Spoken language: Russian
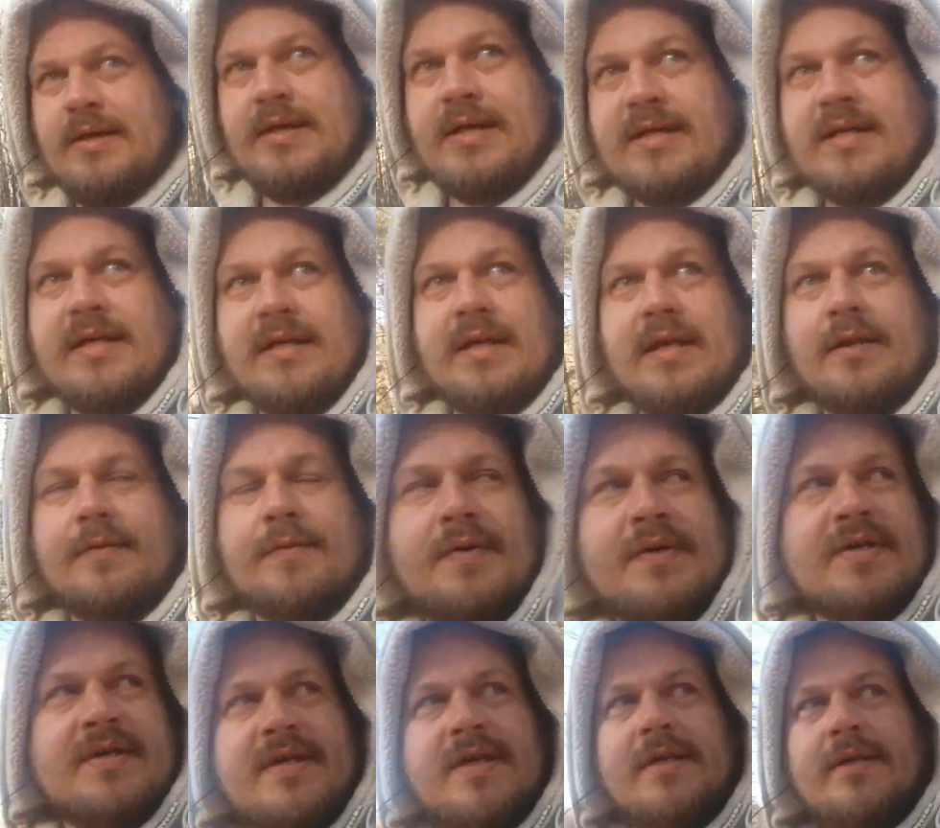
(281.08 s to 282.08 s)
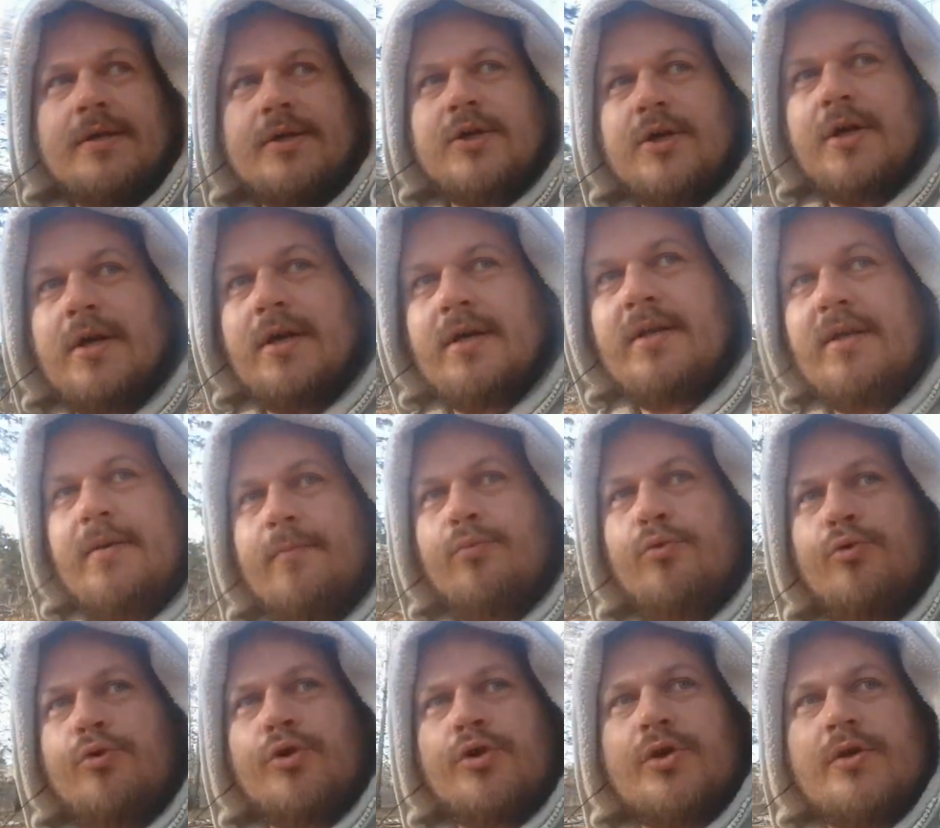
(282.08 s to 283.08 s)
Если ты этого не сделаешь, ты
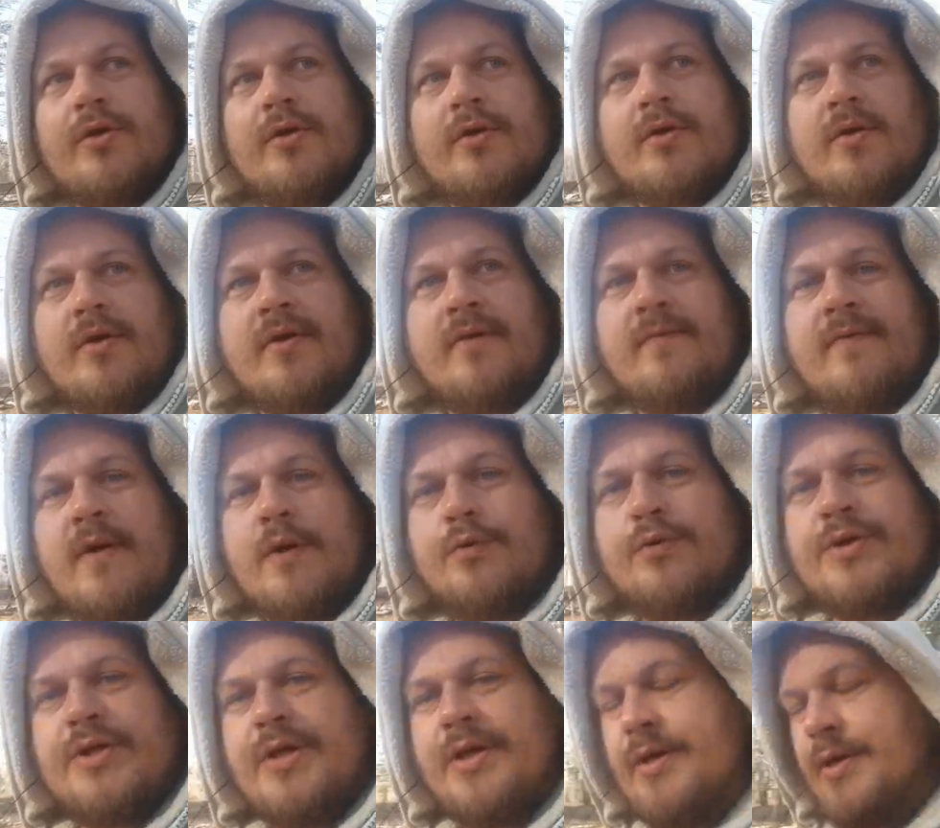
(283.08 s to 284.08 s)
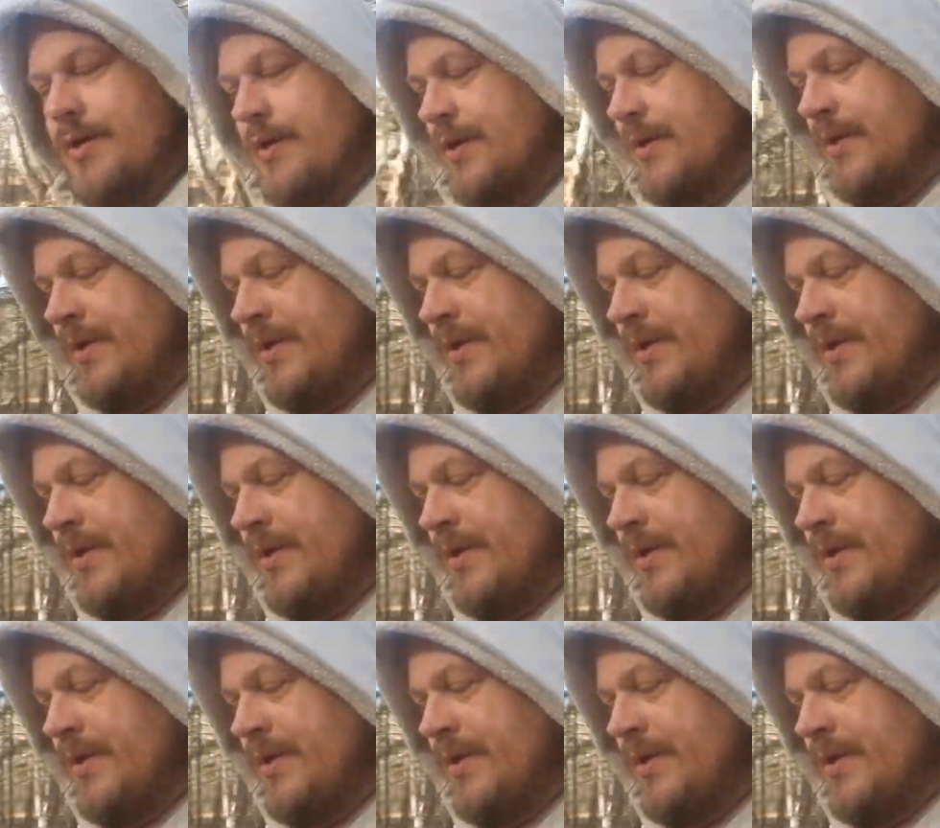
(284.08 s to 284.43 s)
будешь э, в иллюзии,